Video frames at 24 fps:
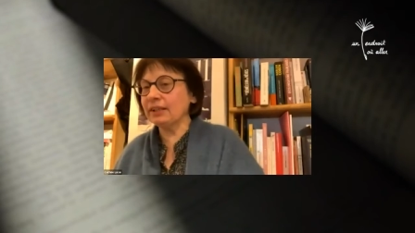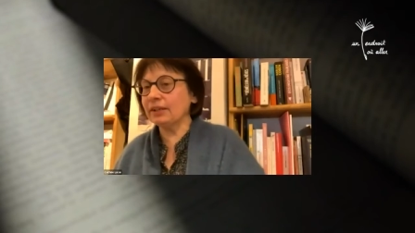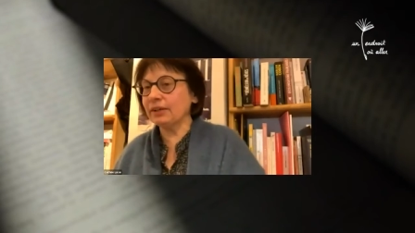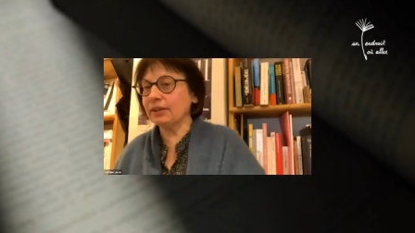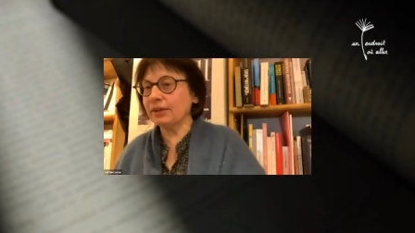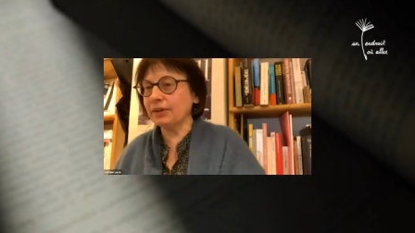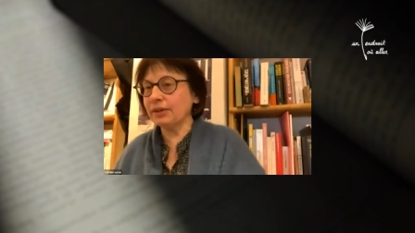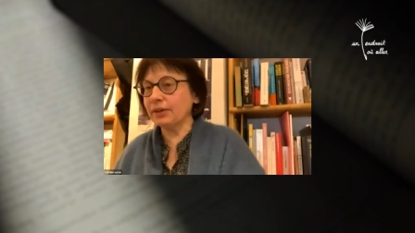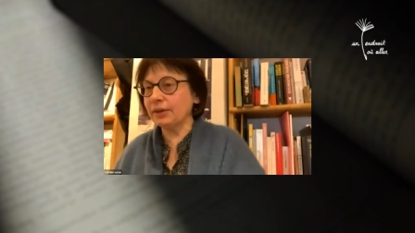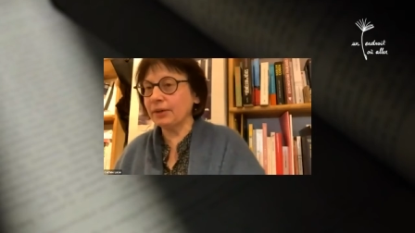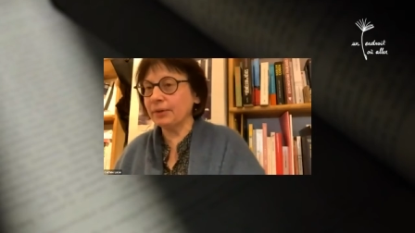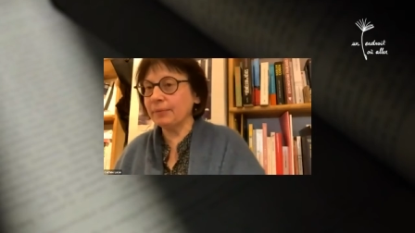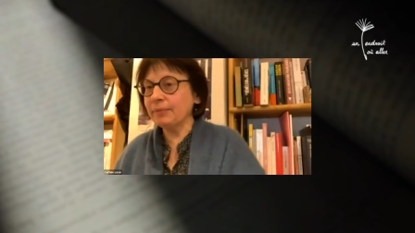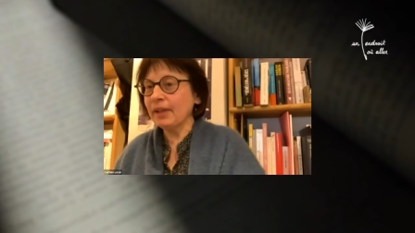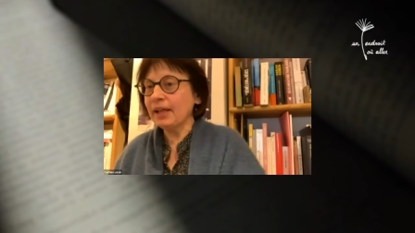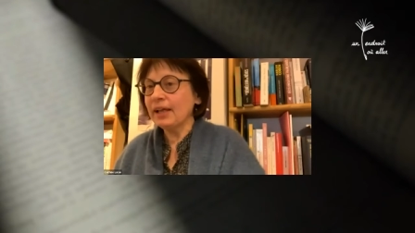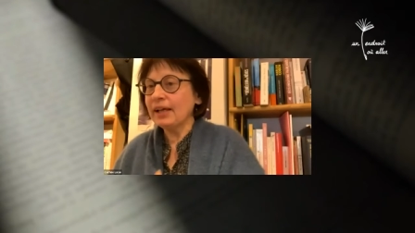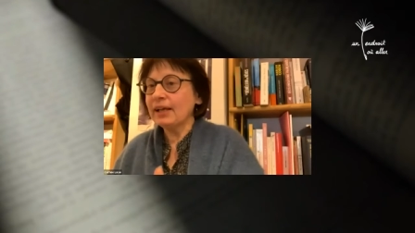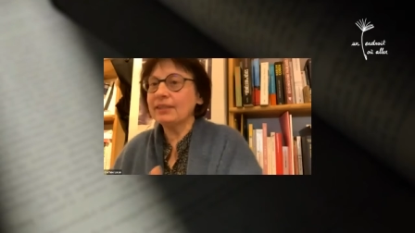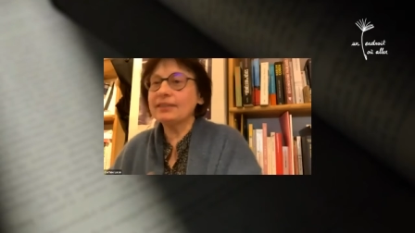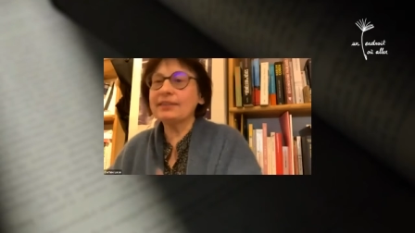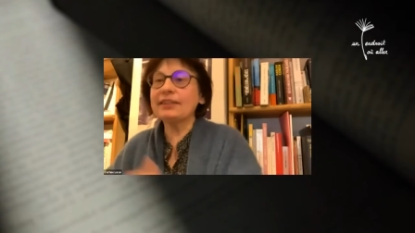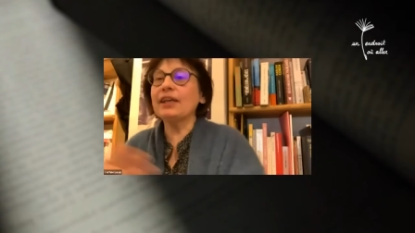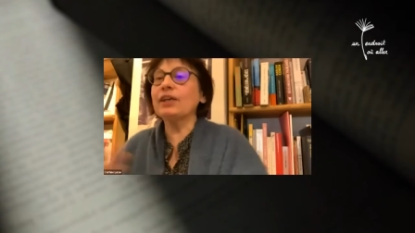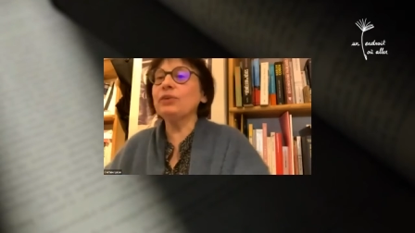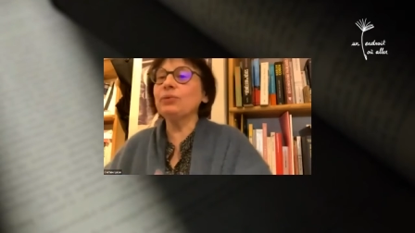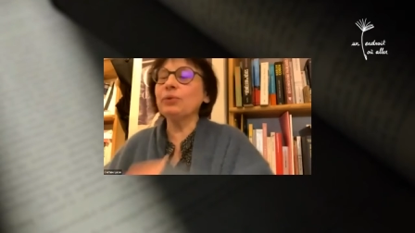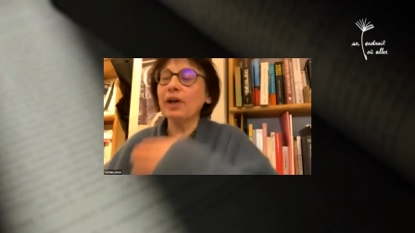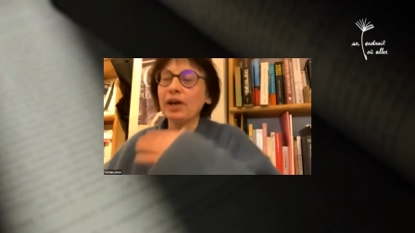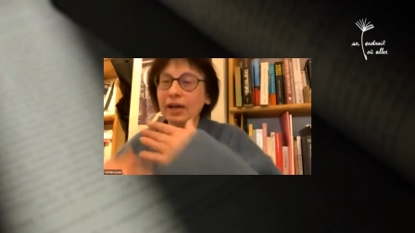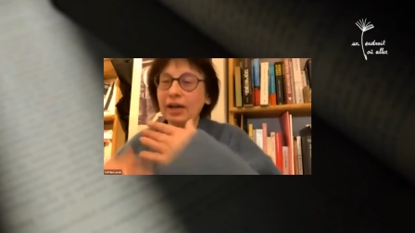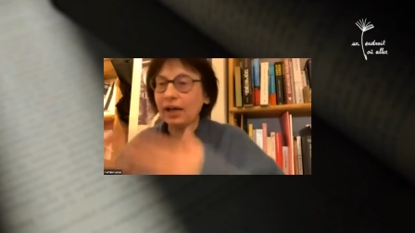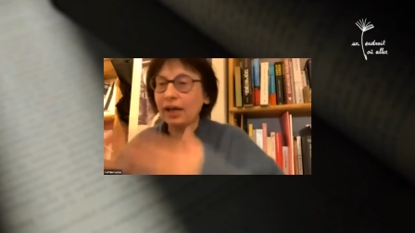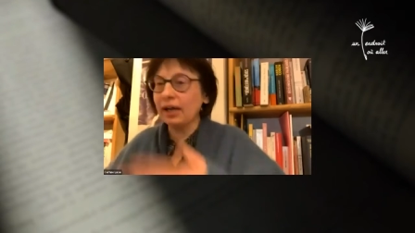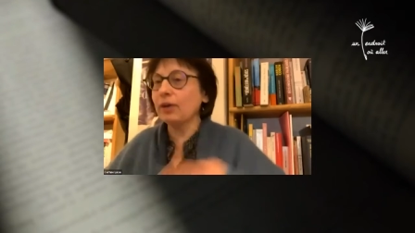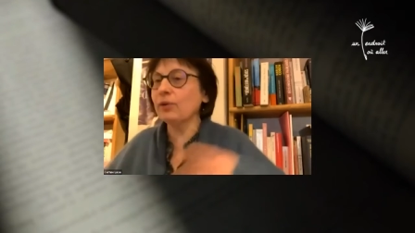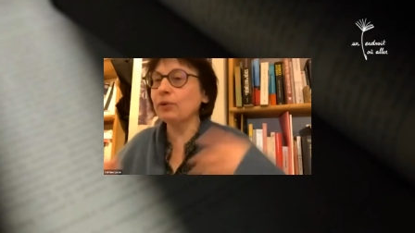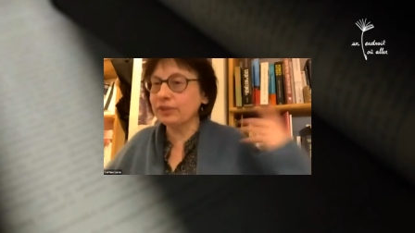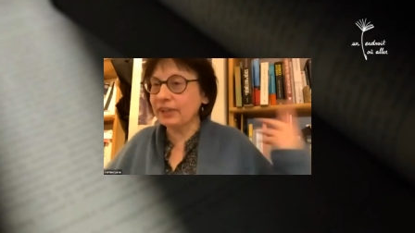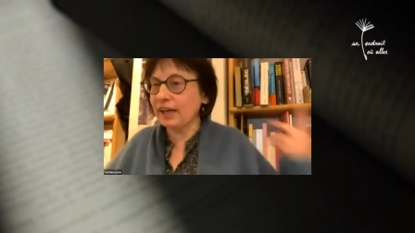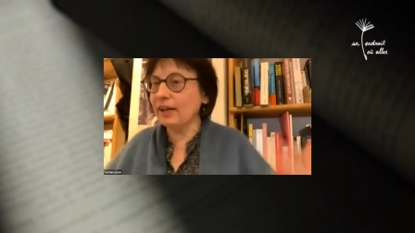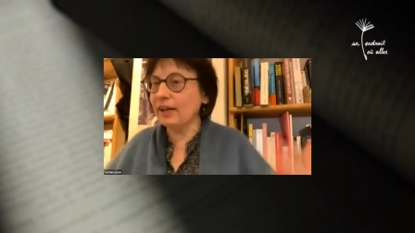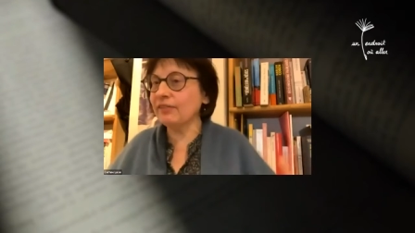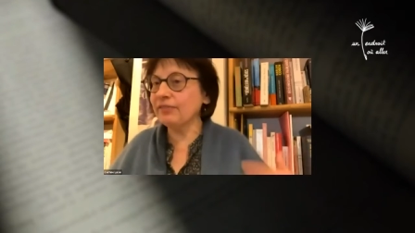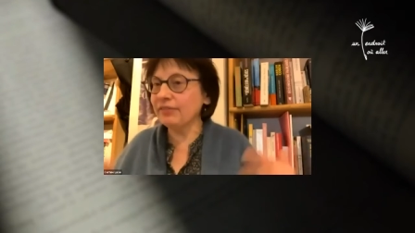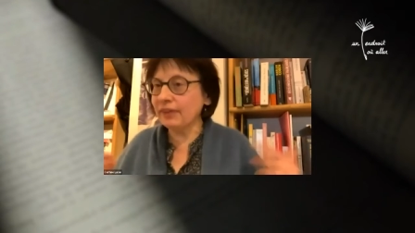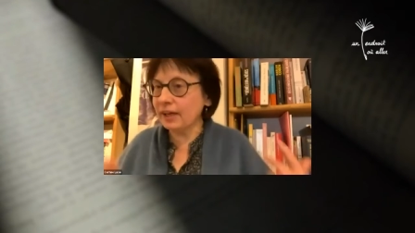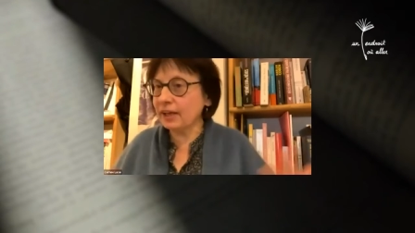Euh, est-ce qu'il y a eu un,
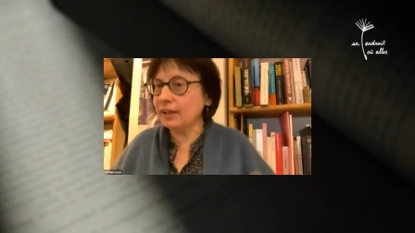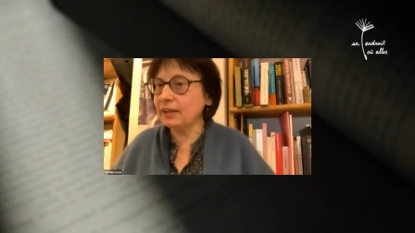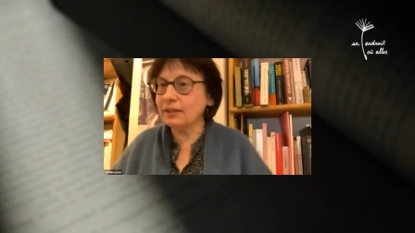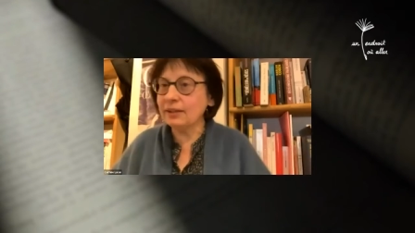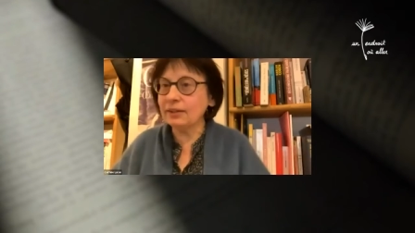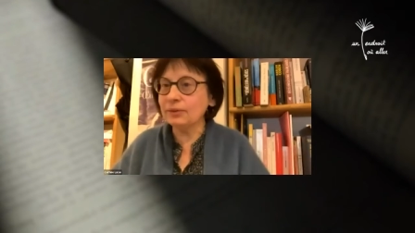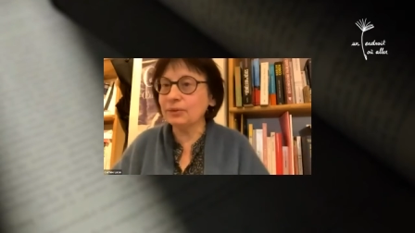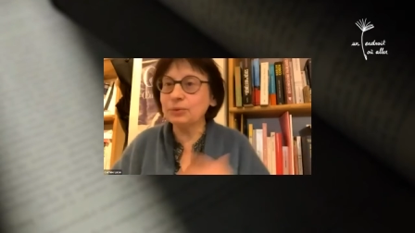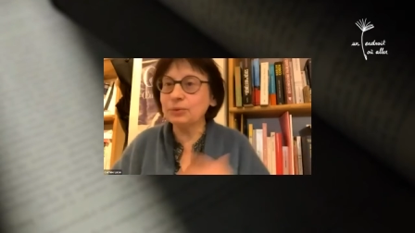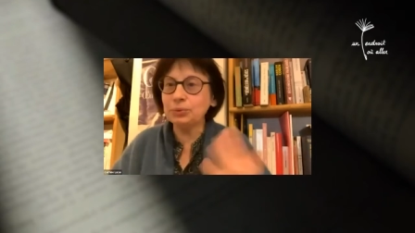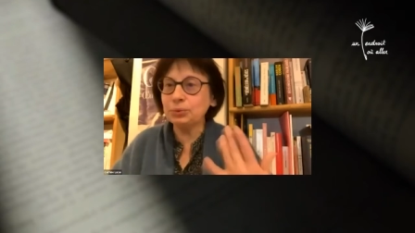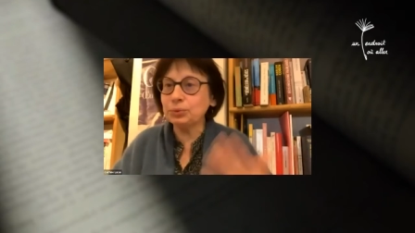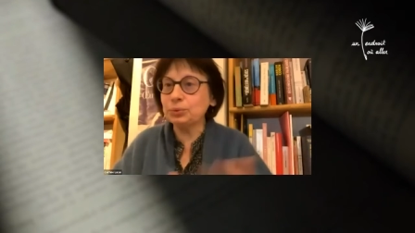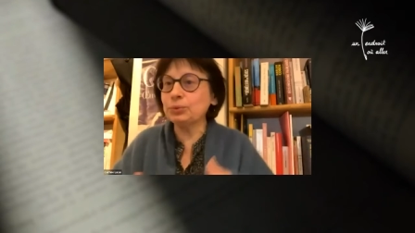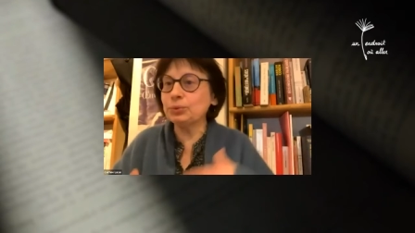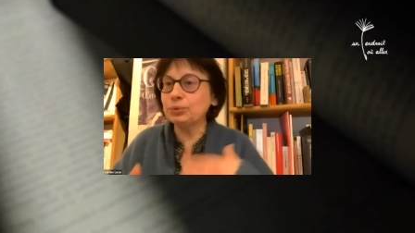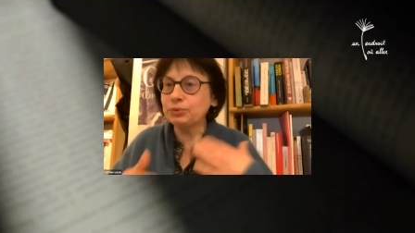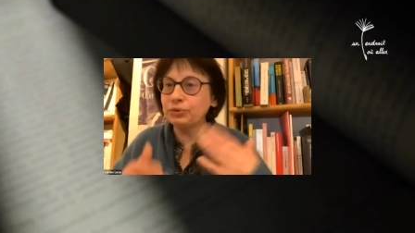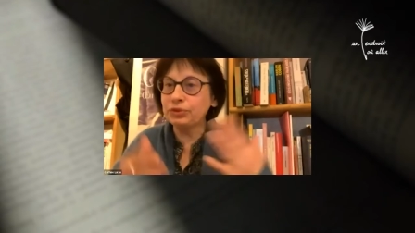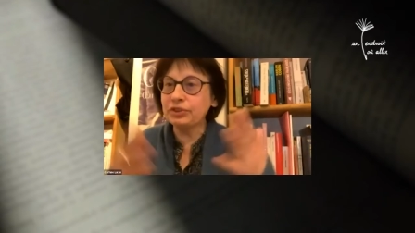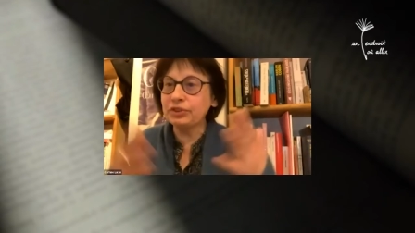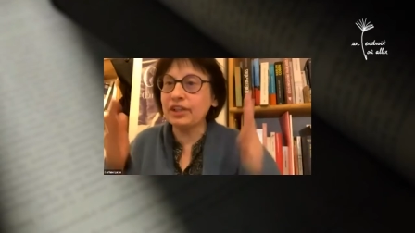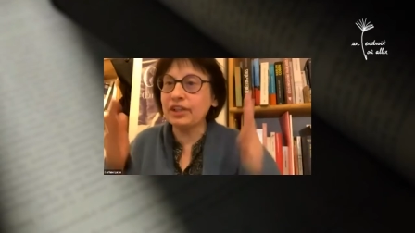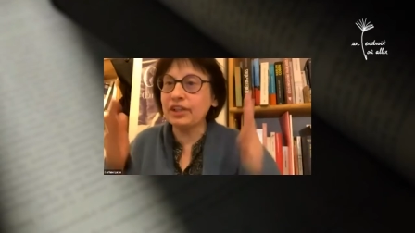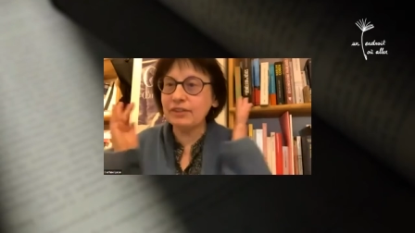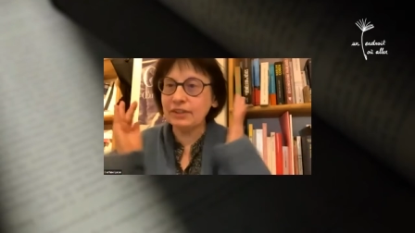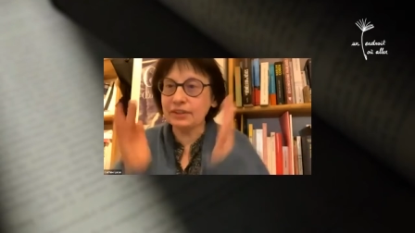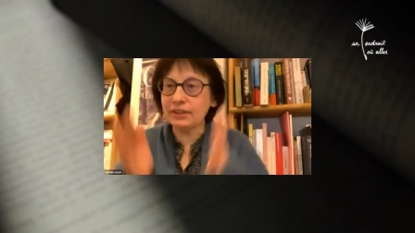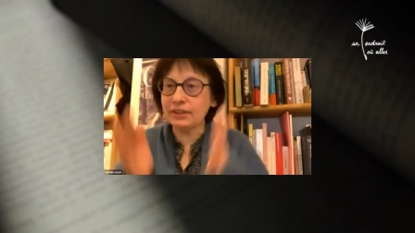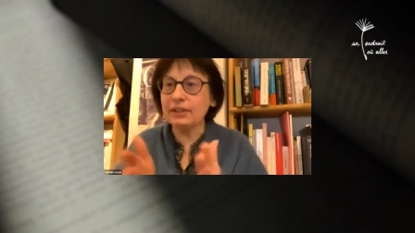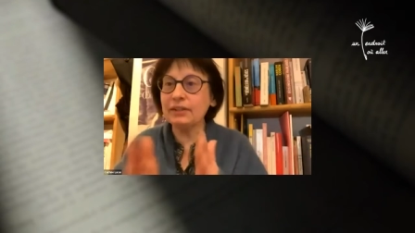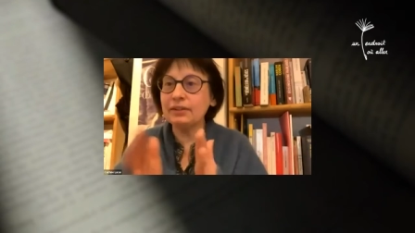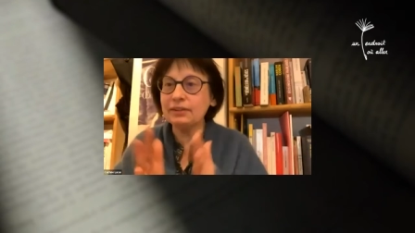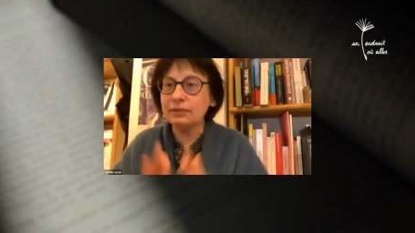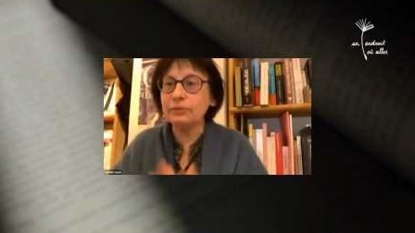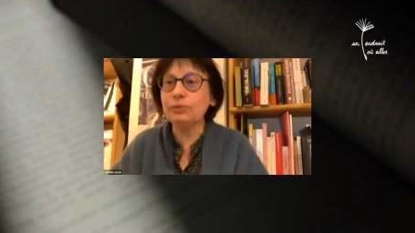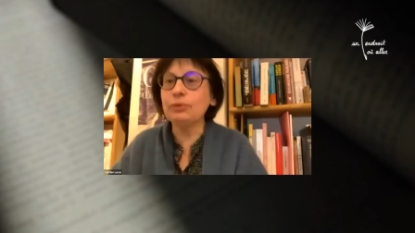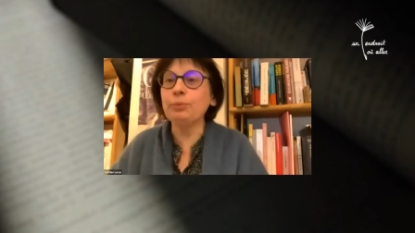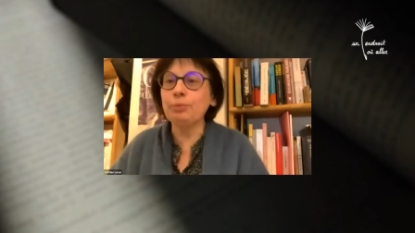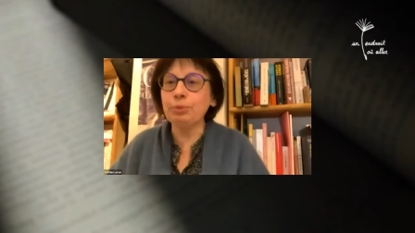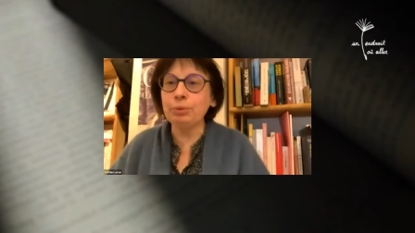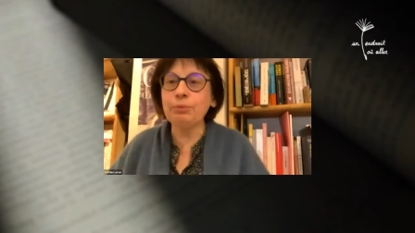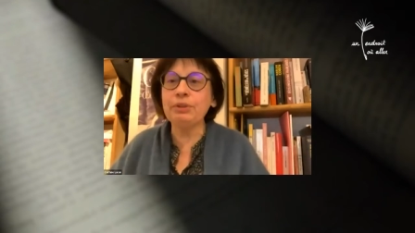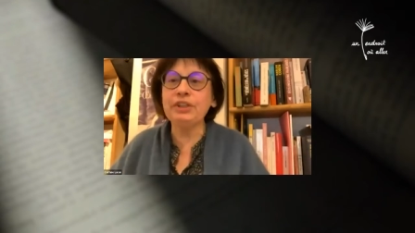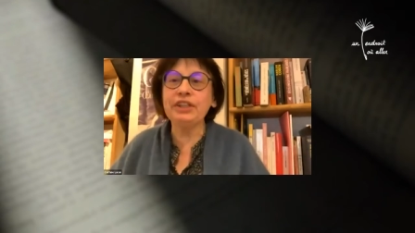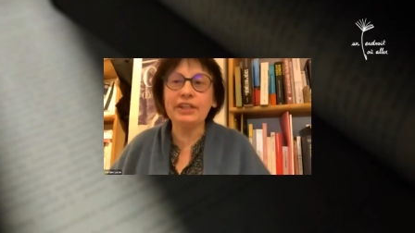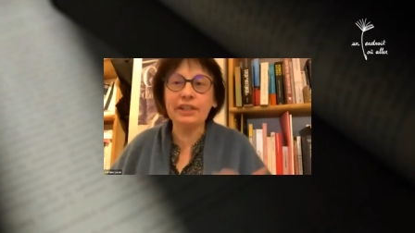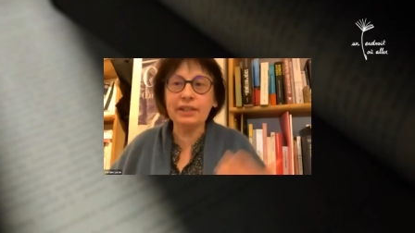retravail ou vous avez le
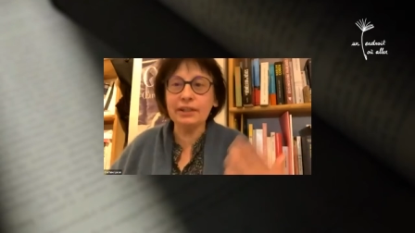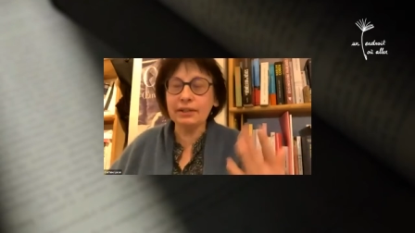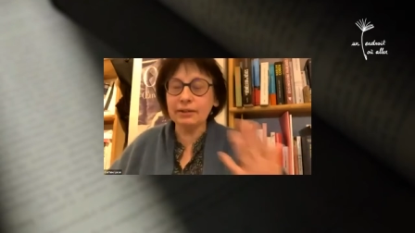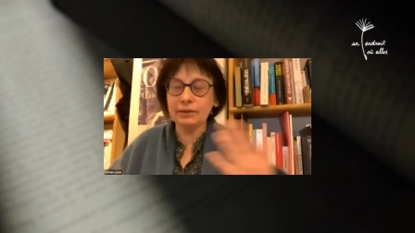publié,